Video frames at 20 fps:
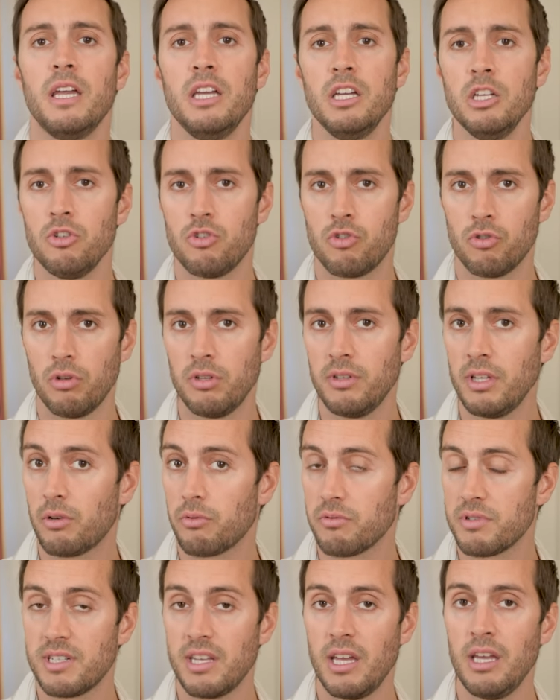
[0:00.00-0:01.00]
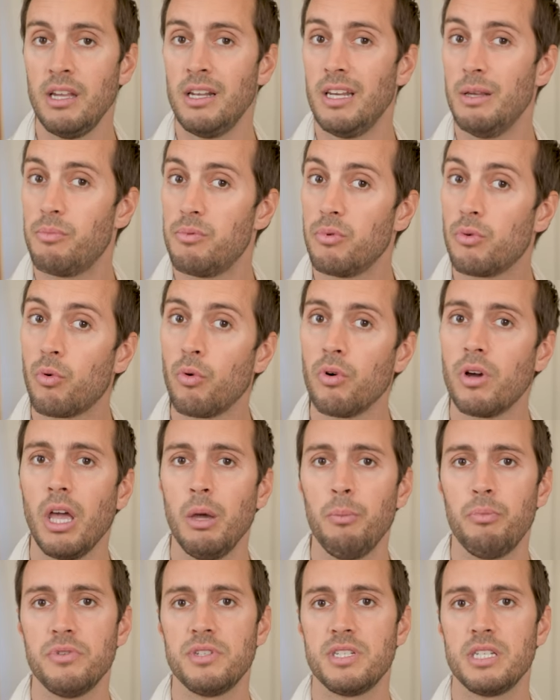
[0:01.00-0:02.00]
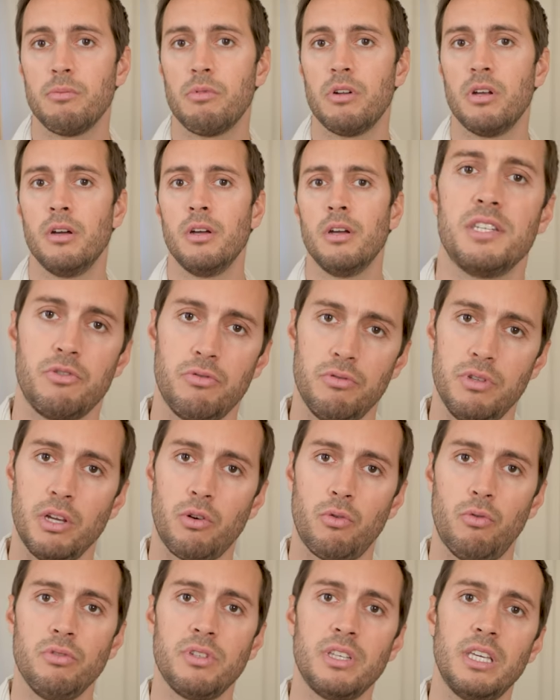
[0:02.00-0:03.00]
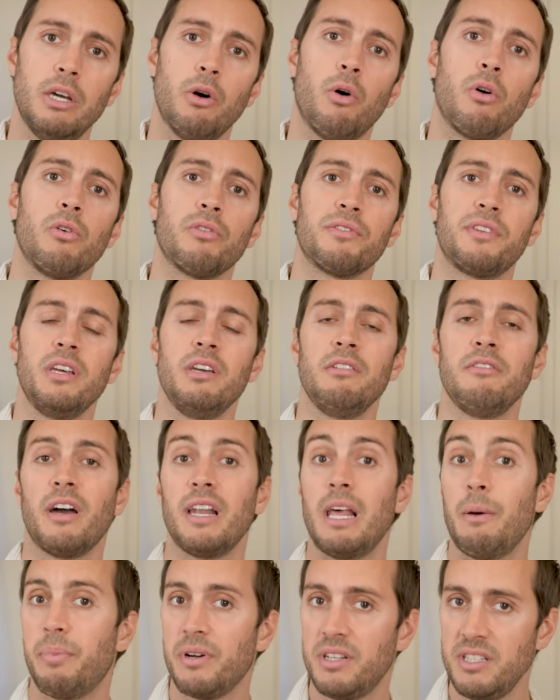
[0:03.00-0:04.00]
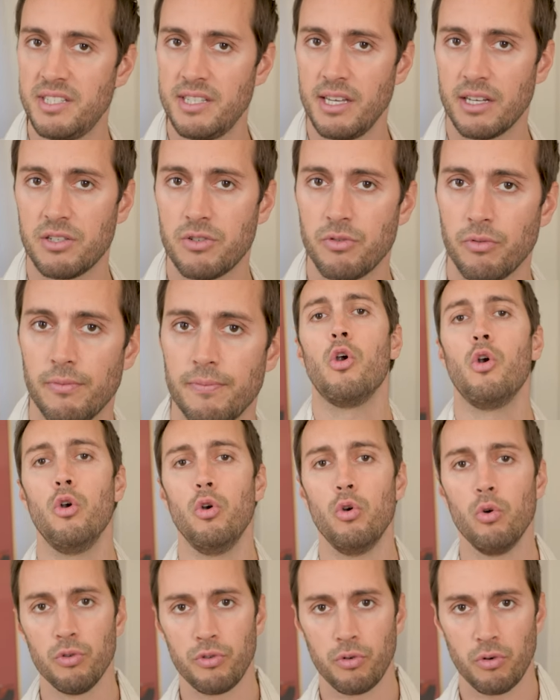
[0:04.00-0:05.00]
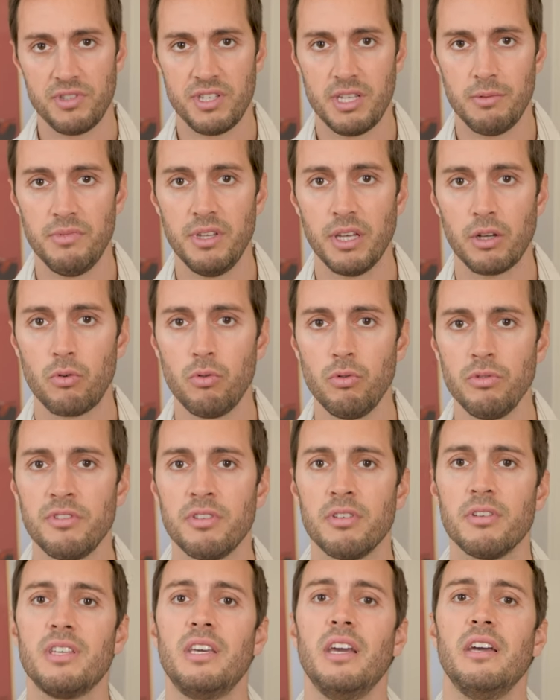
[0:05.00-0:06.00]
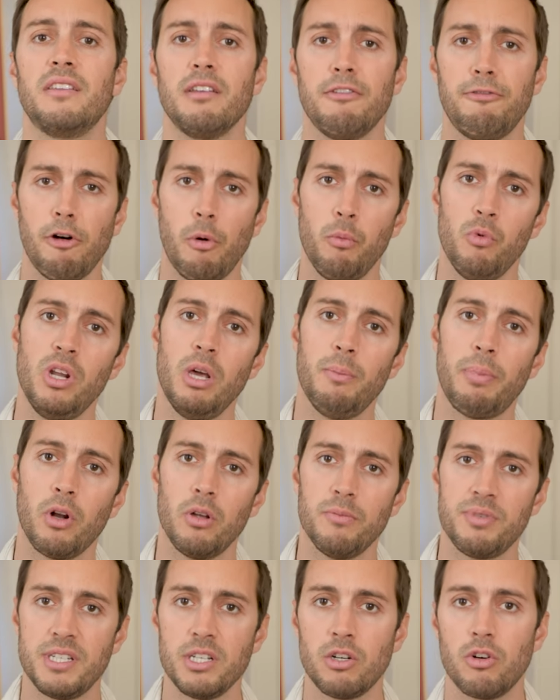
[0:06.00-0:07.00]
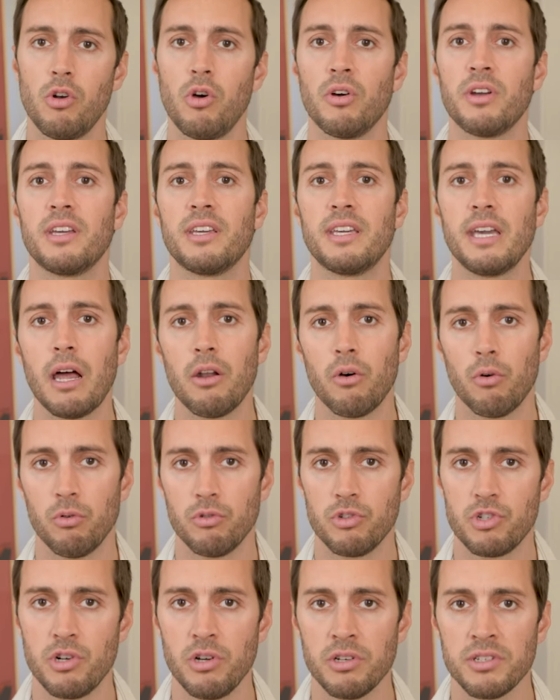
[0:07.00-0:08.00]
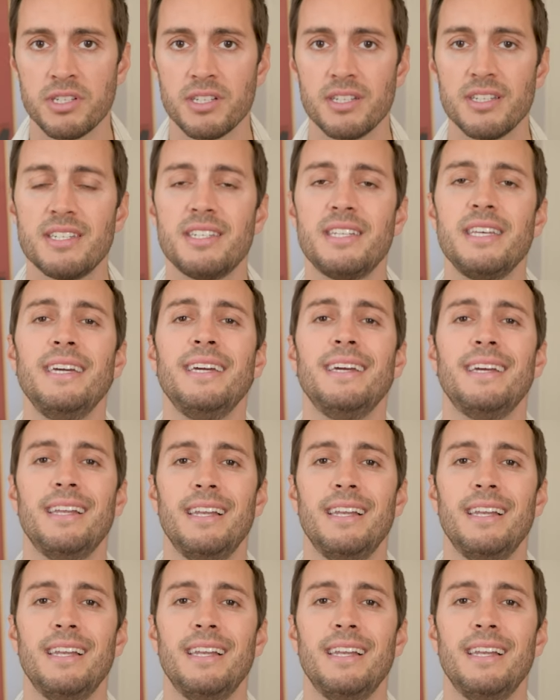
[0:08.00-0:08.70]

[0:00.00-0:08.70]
et je donne des conseils les plus concrets possibles. C'est une écoute qui est orientée vers la prise d'action. L'autre type d'écoute, qui a été formulé par le psychologue Carl Rogers, c'est